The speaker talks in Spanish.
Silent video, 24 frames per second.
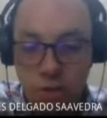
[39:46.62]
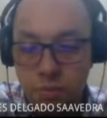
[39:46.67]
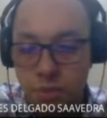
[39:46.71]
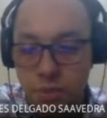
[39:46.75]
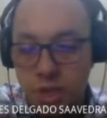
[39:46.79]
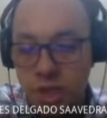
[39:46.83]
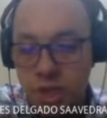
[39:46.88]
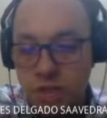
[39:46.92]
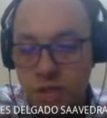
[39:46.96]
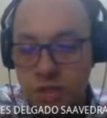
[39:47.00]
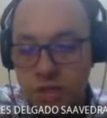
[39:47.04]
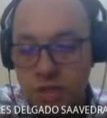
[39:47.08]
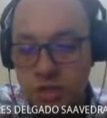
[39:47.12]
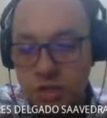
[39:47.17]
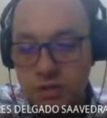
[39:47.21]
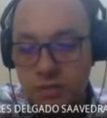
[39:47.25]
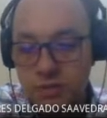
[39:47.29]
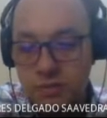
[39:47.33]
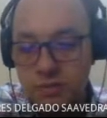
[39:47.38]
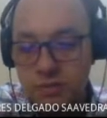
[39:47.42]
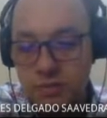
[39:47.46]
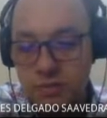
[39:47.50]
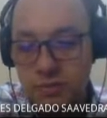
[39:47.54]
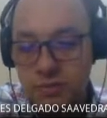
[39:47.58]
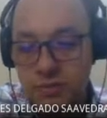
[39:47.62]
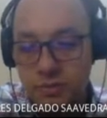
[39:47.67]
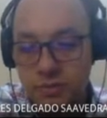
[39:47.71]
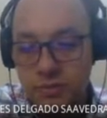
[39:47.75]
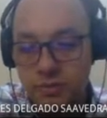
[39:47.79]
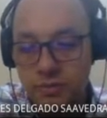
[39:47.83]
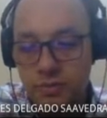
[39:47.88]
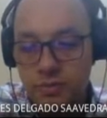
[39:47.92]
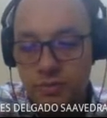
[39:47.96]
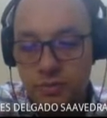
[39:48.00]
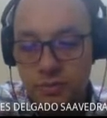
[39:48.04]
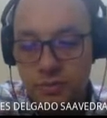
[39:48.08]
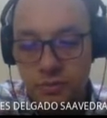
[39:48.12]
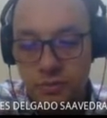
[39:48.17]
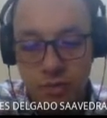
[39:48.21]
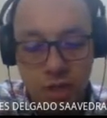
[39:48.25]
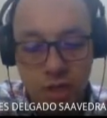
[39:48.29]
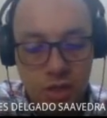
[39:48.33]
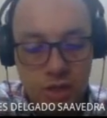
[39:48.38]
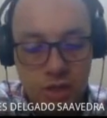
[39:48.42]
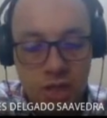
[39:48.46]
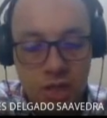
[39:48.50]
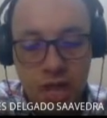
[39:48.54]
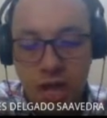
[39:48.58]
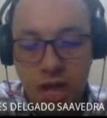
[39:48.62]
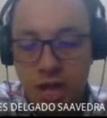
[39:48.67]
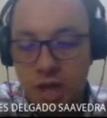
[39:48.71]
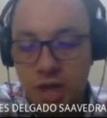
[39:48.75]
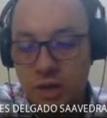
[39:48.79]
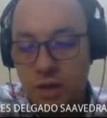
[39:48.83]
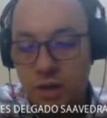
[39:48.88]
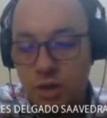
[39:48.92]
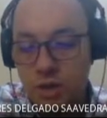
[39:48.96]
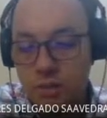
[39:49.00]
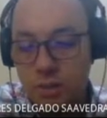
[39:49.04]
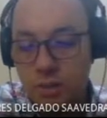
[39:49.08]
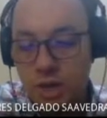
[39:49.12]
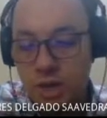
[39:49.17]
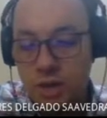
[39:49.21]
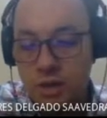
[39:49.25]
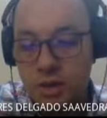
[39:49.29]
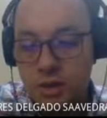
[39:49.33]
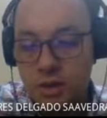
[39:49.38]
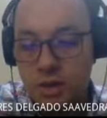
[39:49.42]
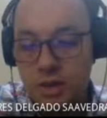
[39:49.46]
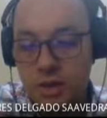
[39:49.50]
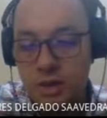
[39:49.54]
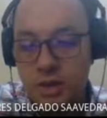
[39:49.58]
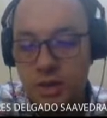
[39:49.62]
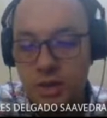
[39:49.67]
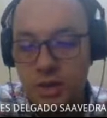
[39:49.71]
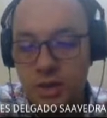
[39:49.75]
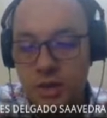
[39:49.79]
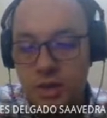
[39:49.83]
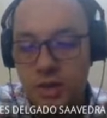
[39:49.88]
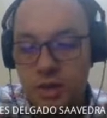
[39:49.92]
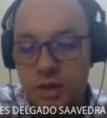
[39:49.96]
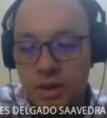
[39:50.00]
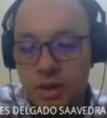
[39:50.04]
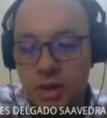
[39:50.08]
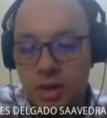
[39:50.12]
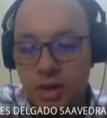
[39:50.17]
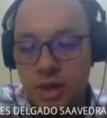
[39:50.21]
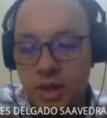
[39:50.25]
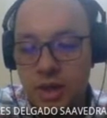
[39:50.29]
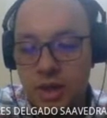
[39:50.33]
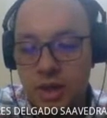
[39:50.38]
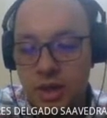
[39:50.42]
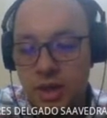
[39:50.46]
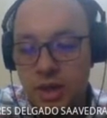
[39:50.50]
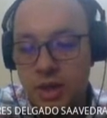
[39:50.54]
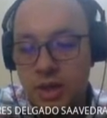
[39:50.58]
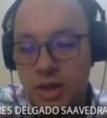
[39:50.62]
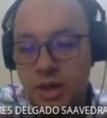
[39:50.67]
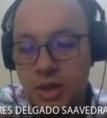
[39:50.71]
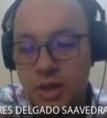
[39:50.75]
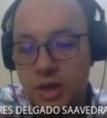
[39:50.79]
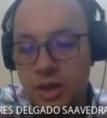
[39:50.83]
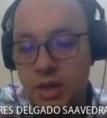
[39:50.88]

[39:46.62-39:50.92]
Page, vamos a darle el nombre, eh,